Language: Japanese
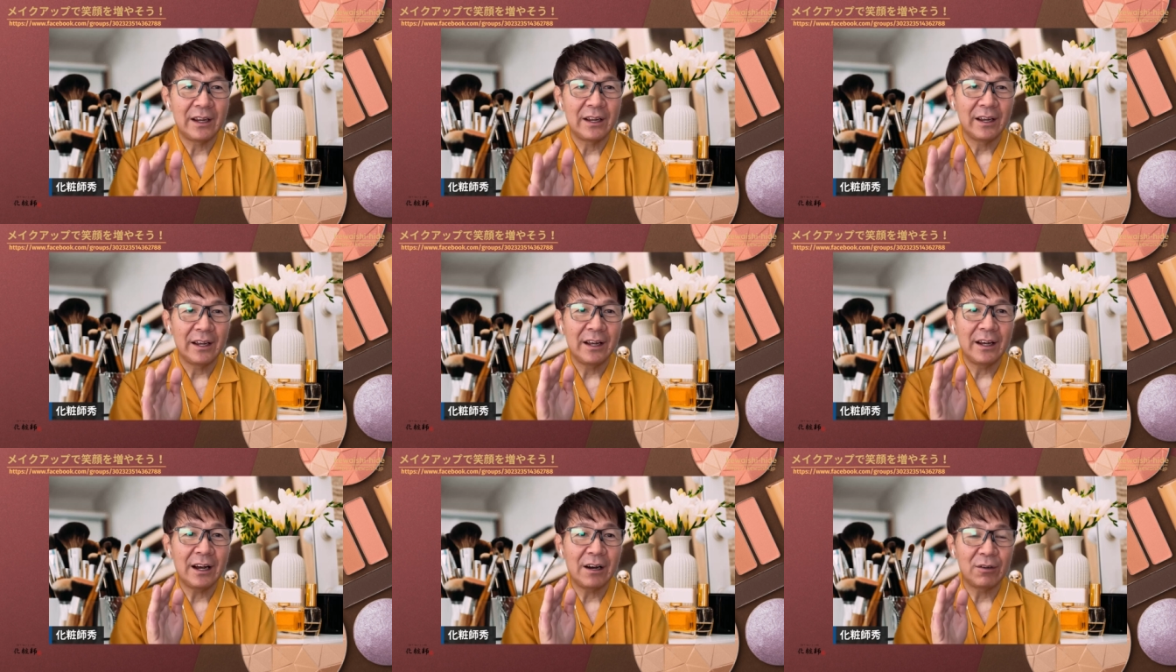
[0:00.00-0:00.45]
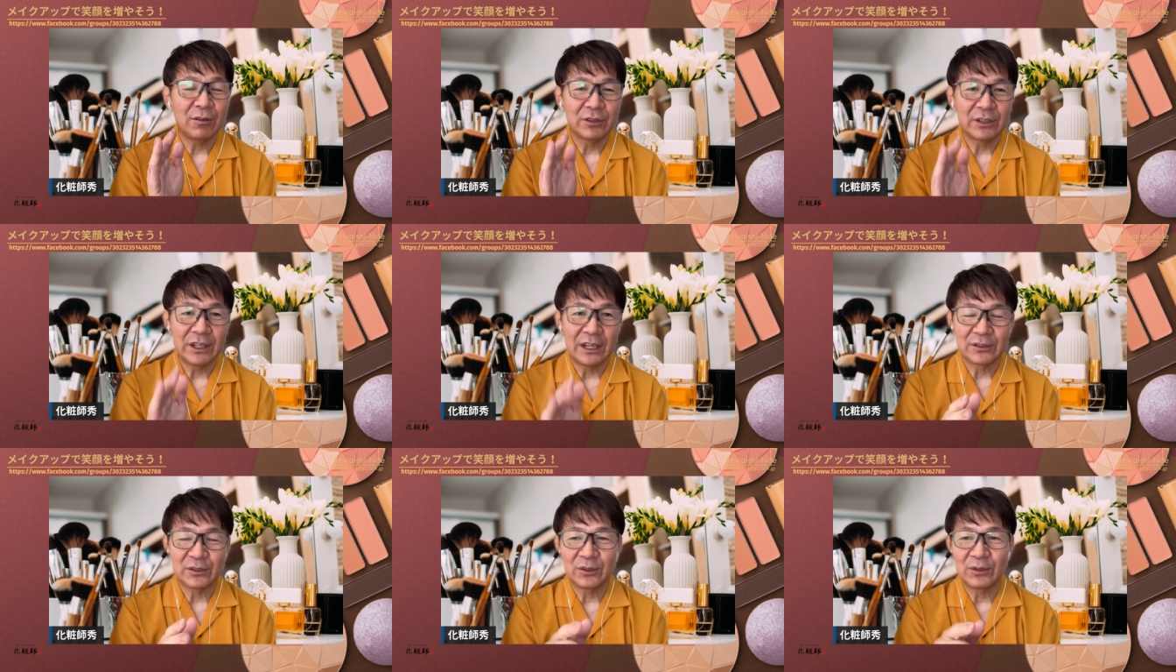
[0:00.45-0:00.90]
笑顔を
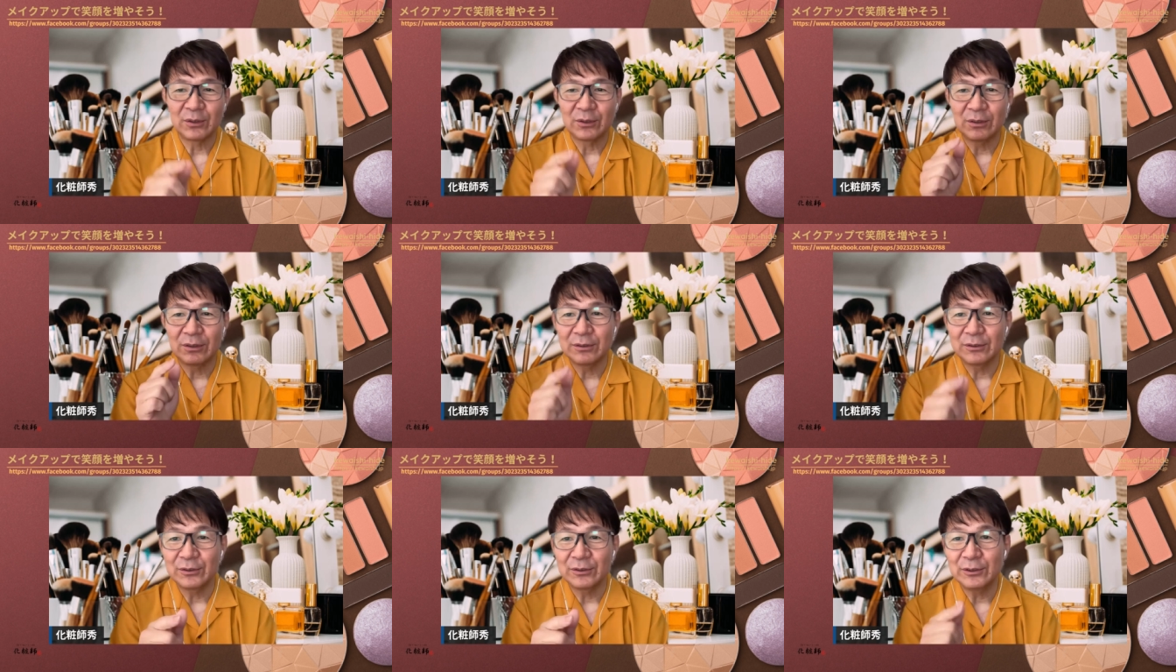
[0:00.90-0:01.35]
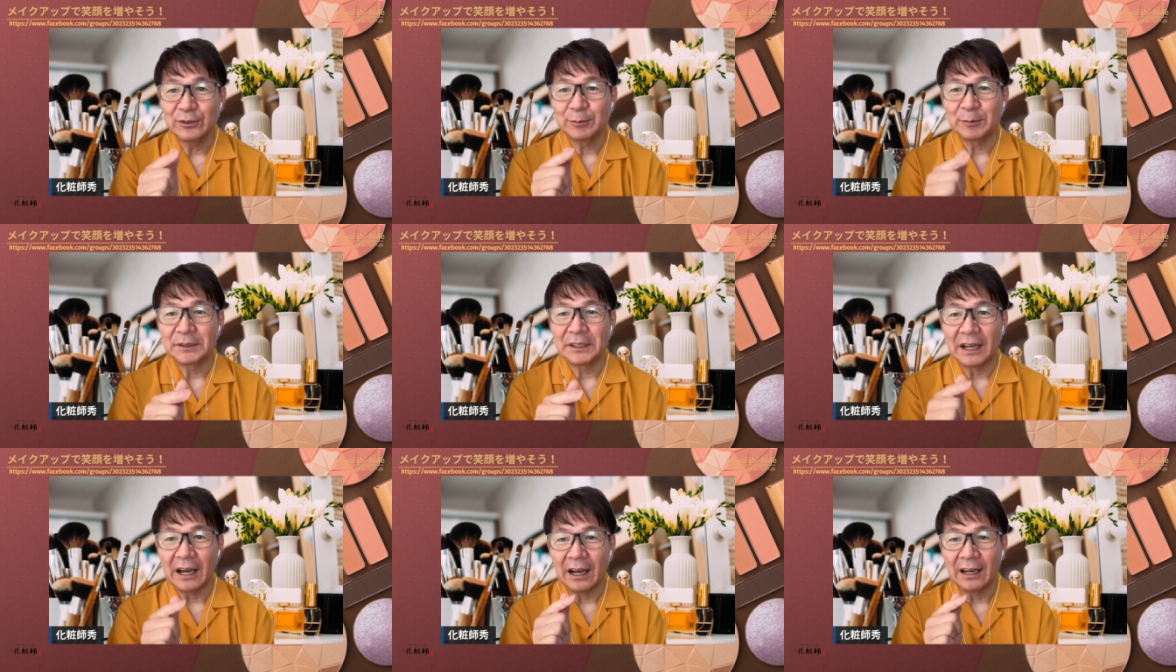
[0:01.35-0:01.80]
増やそうのこの
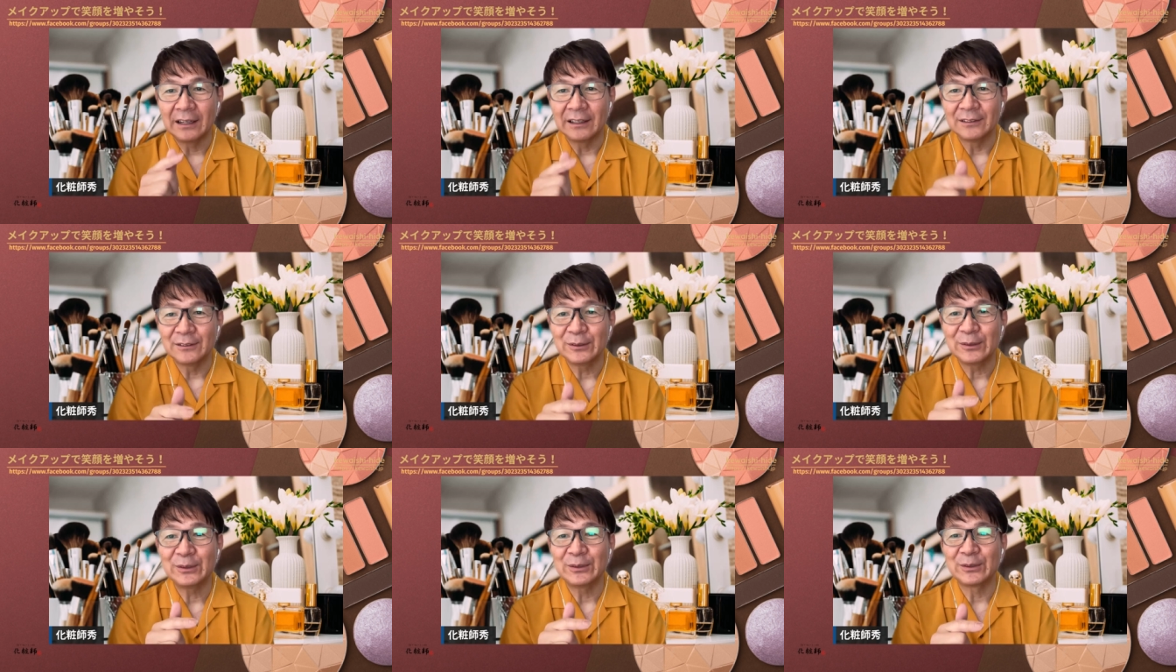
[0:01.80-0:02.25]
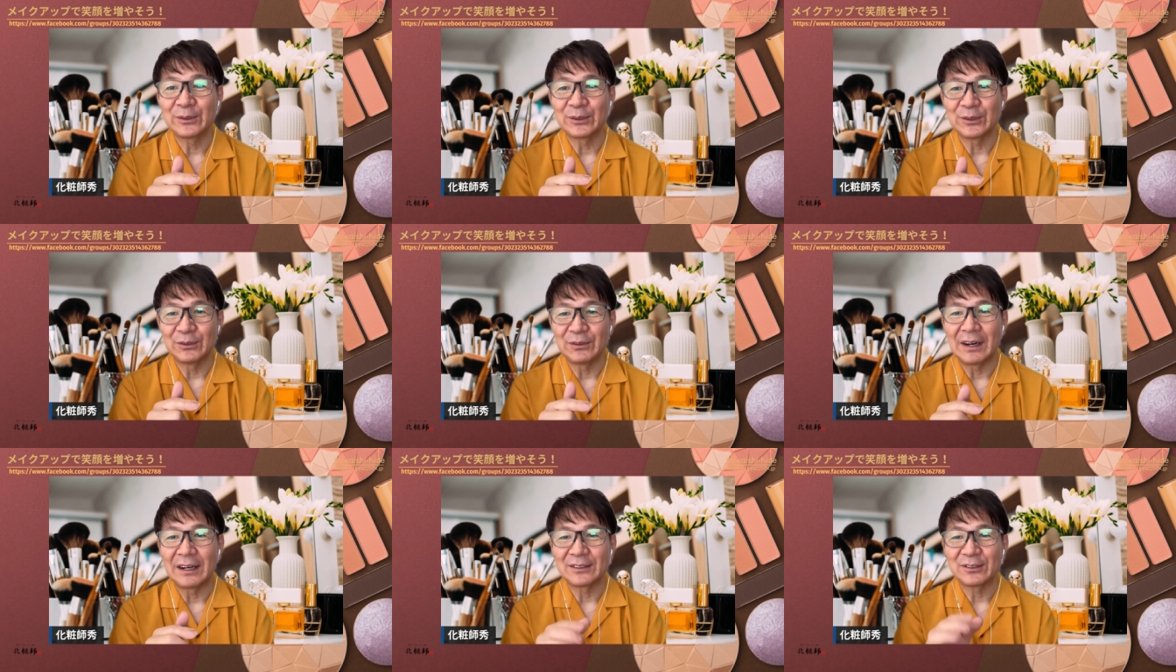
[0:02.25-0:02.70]
グループに入るというこ
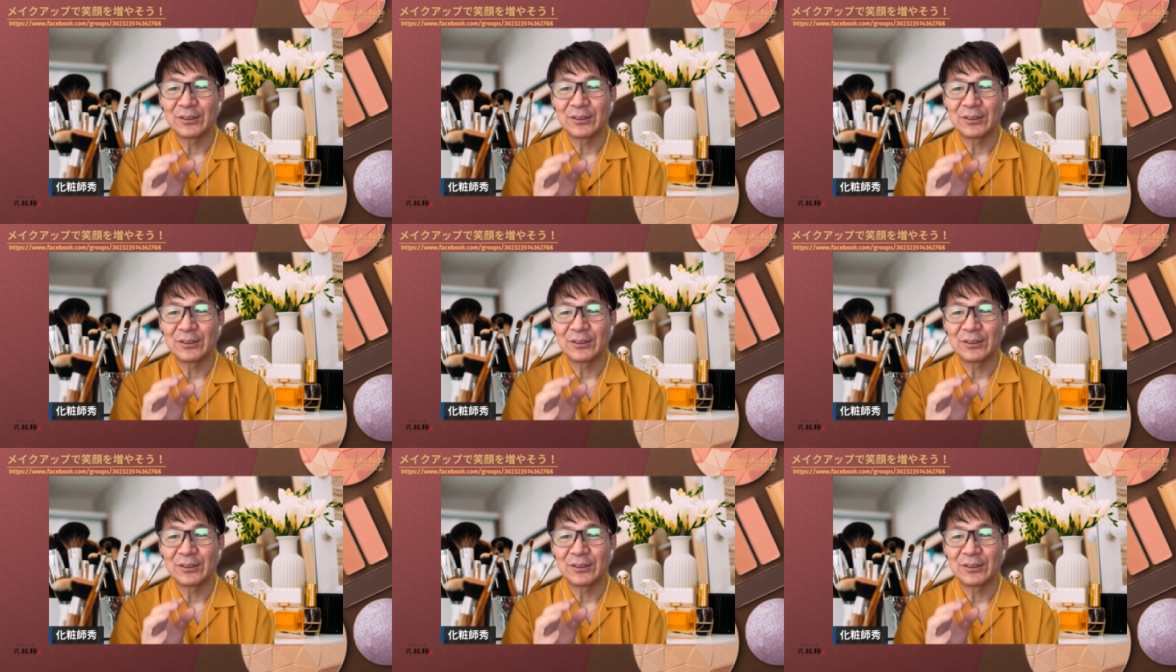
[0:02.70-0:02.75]
とは、